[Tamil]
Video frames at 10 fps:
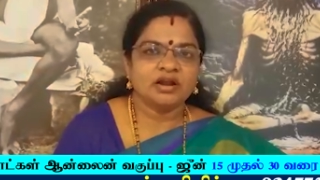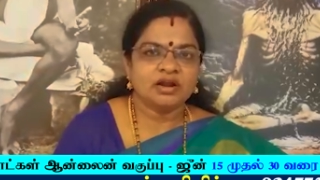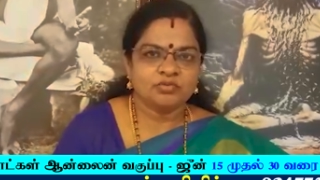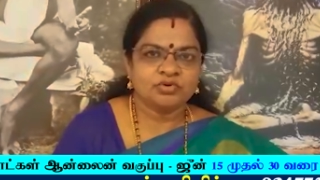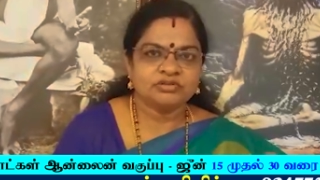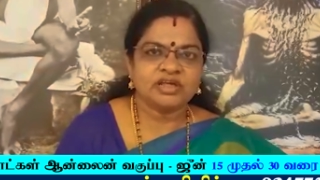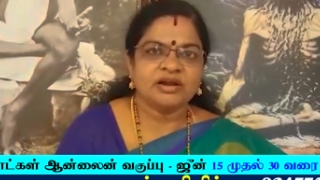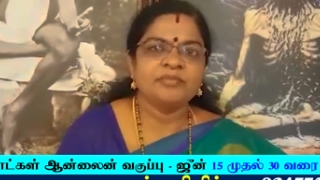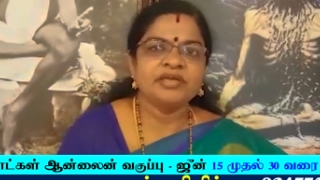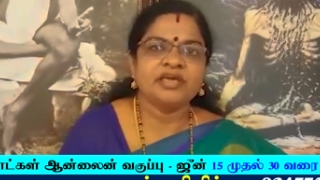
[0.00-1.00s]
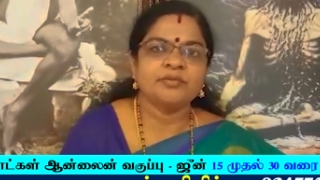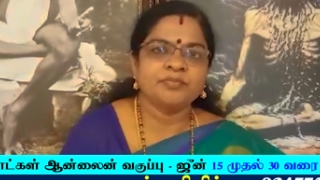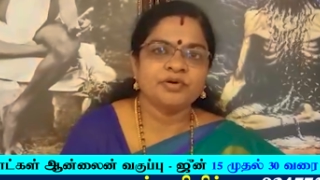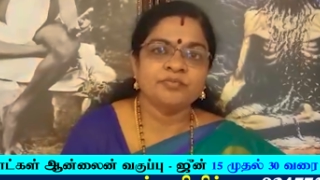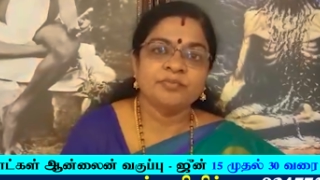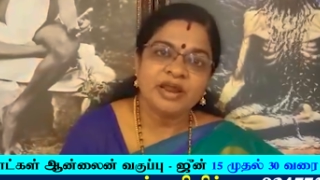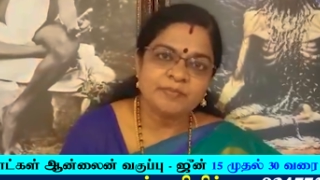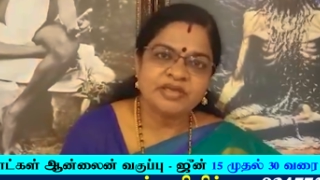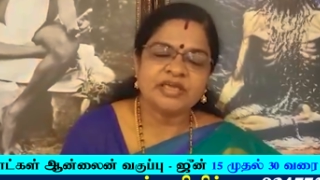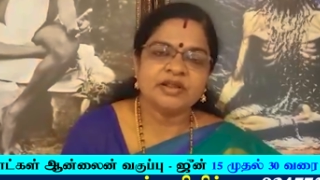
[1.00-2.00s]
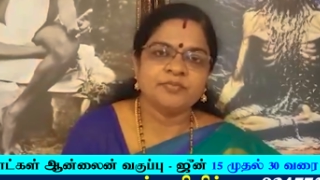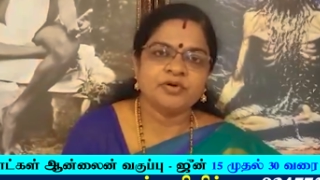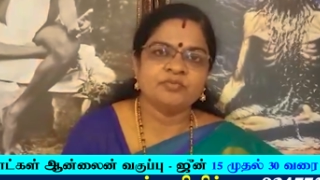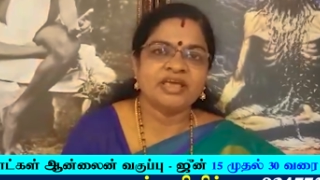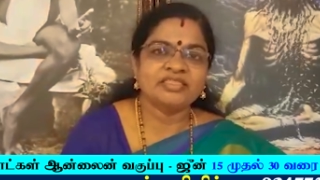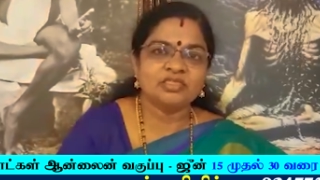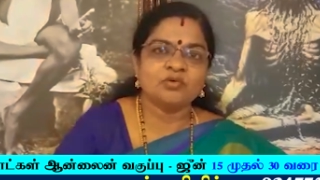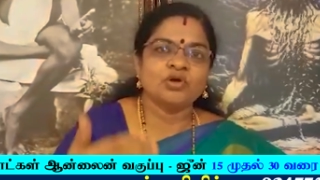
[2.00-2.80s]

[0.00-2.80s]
நல்ல ஒரு தன்மை ஏற்படும் மேன்மை ஏற்படும் எந்த